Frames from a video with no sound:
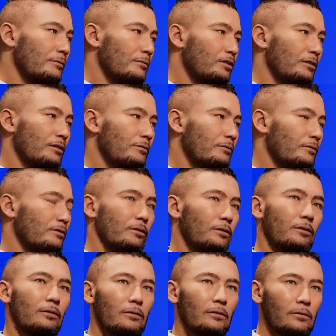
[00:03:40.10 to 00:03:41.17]
持ってくるこ
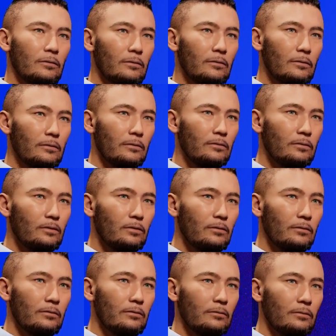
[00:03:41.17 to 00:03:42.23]
とが、えー、可能に
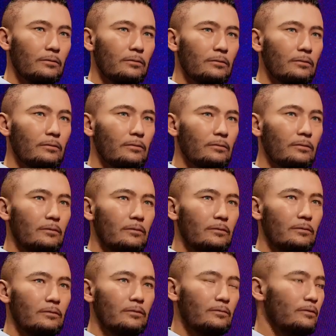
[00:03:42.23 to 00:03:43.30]
なってます。
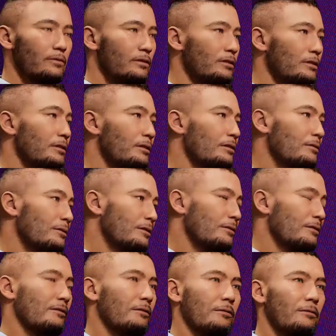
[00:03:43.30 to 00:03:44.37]
ちょっとカラー
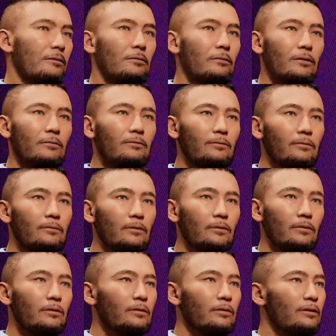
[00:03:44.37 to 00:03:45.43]
畑ではちょっと
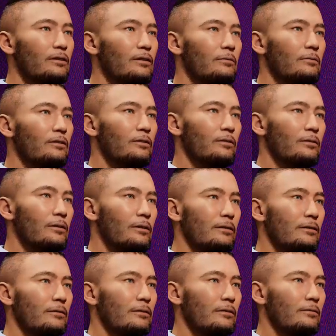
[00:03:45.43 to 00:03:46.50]
物足
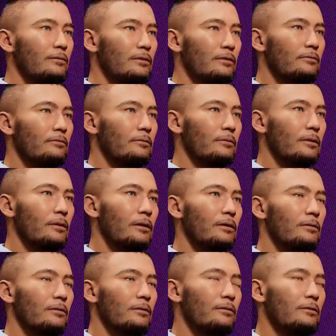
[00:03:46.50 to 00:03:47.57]
りないので、ちょっとベラ
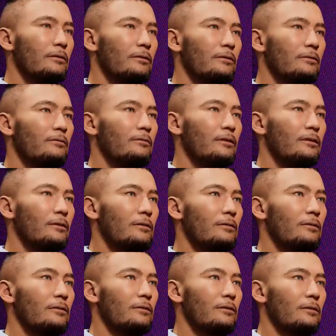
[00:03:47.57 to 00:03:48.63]
ンダにですね、
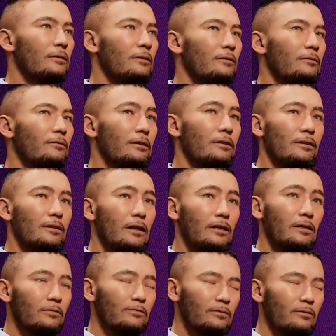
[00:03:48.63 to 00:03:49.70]

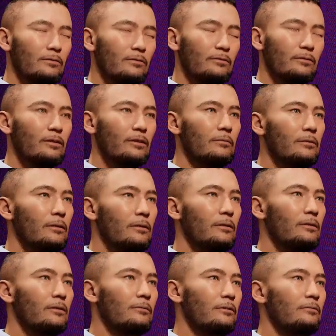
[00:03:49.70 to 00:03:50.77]
エヌディーアイ 出力のカメラ
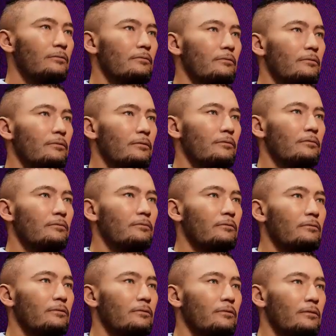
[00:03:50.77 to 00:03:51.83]
がありますので、ちょっと
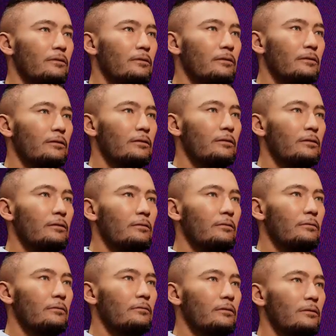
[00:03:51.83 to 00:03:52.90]
そっちに切り
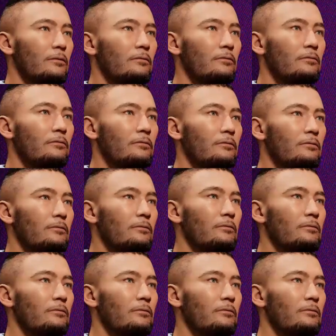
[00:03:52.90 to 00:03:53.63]
替えたいと